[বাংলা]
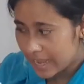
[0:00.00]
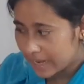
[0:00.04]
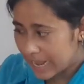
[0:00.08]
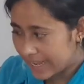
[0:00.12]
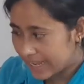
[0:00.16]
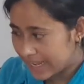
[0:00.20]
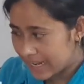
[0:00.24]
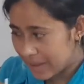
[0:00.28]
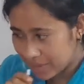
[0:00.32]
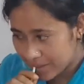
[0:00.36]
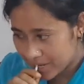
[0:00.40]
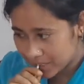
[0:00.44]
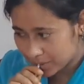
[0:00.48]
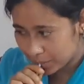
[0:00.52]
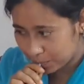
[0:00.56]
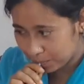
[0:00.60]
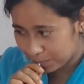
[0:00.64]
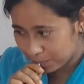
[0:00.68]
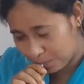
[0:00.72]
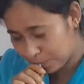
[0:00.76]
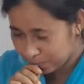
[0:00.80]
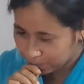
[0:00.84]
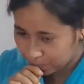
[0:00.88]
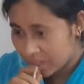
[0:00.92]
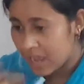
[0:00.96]
আমি
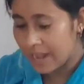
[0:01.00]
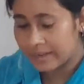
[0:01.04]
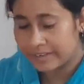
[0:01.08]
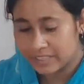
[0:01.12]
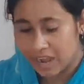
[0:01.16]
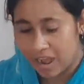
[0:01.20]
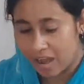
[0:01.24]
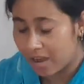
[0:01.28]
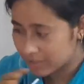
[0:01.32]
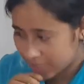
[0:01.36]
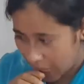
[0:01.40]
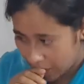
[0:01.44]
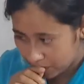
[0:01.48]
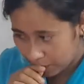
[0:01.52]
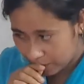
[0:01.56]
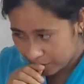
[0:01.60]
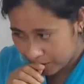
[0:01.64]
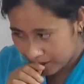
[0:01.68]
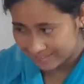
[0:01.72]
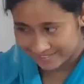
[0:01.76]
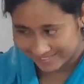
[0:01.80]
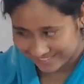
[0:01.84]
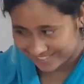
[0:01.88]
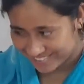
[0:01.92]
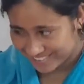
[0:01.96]
বললাম যে
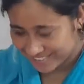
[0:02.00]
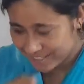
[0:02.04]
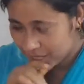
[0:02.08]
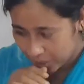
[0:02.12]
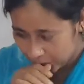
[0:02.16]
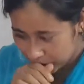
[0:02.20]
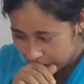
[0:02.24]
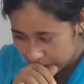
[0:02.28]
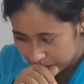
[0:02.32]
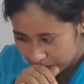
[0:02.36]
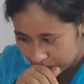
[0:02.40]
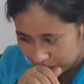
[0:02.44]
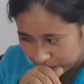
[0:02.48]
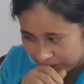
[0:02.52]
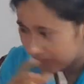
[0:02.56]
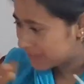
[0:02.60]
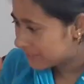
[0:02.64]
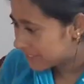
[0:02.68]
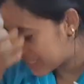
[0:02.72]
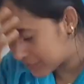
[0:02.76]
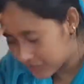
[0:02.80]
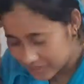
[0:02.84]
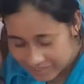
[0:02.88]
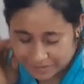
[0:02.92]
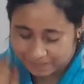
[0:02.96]
পাইপ করে দেব ও
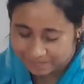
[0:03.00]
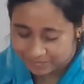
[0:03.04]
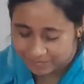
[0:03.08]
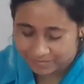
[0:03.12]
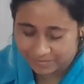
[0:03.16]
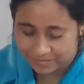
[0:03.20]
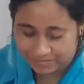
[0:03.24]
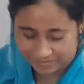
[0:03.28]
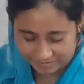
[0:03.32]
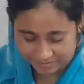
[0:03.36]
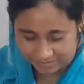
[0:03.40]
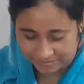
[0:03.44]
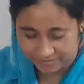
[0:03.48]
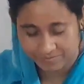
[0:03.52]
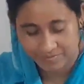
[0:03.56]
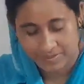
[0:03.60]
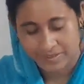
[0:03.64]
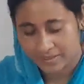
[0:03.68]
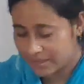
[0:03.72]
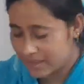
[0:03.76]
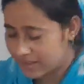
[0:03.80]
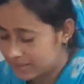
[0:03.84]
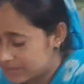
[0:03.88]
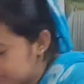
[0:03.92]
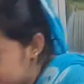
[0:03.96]
বলছে না আমি পাইপ করে
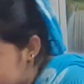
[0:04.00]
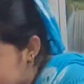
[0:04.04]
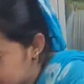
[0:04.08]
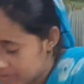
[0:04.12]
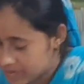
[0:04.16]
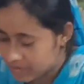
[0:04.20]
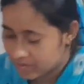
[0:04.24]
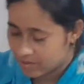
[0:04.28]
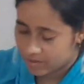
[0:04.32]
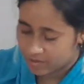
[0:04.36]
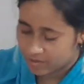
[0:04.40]
খাবো না